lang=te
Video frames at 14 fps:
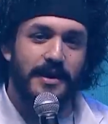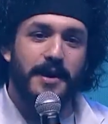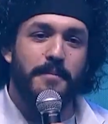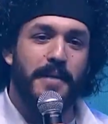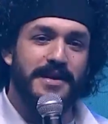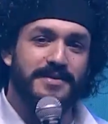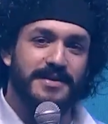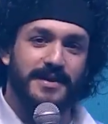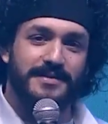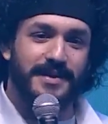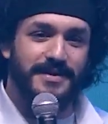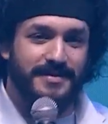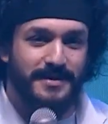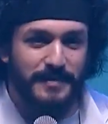మా
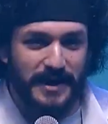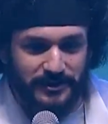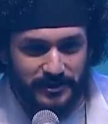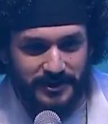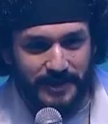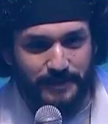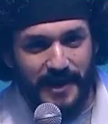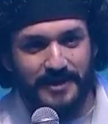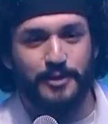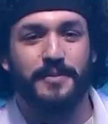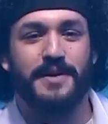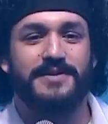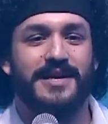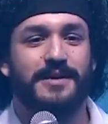సక్సెస్ని మాతో మాతో
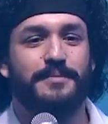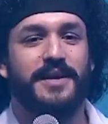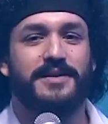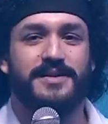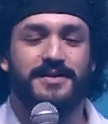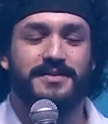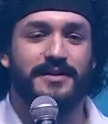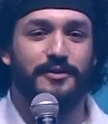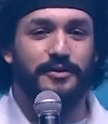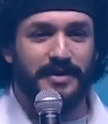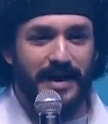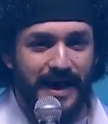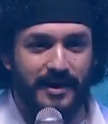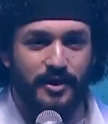పాటు సెలబ్రేట్ చేసినందుకు
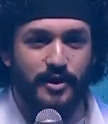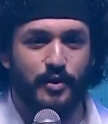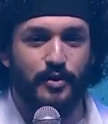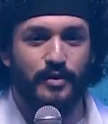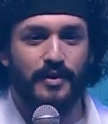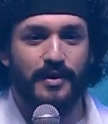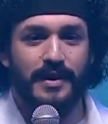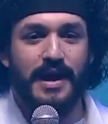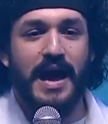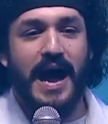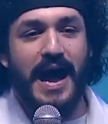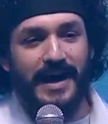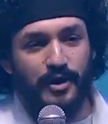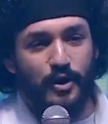థ్యాంక్ యూ
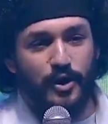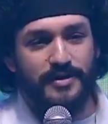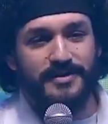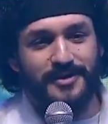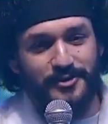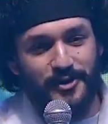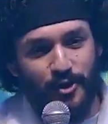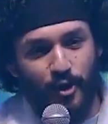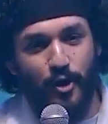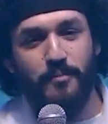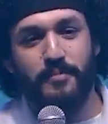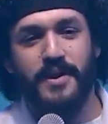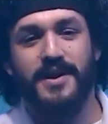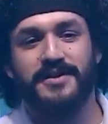ఐ నో దిస్ ఈజ్ యువర్ హోమ్
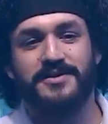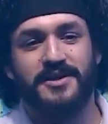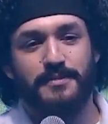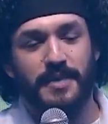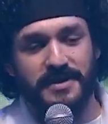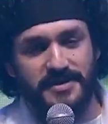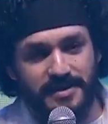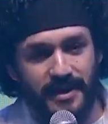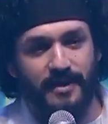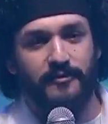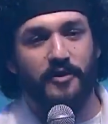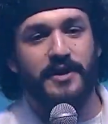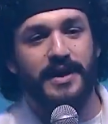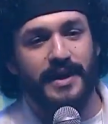ప్రొడక్షన్ బట్ స్టిల్
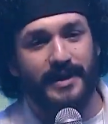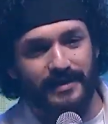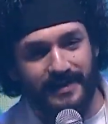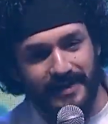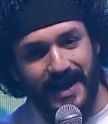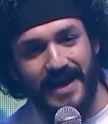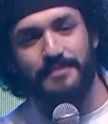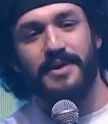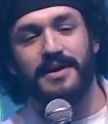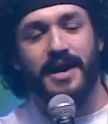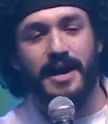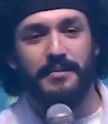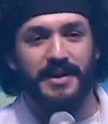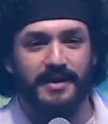ఫర్ టేకింగ్ ద టైమ్ అండ్
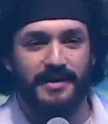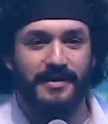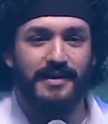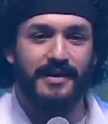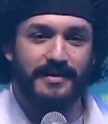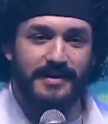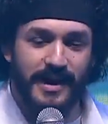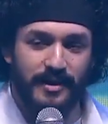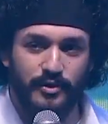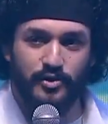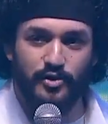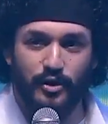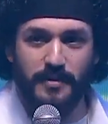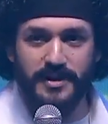కమింగ్ థ్యాంక్ యూ
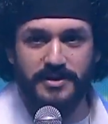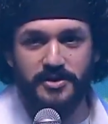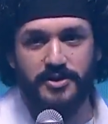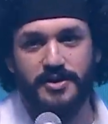సో మచ్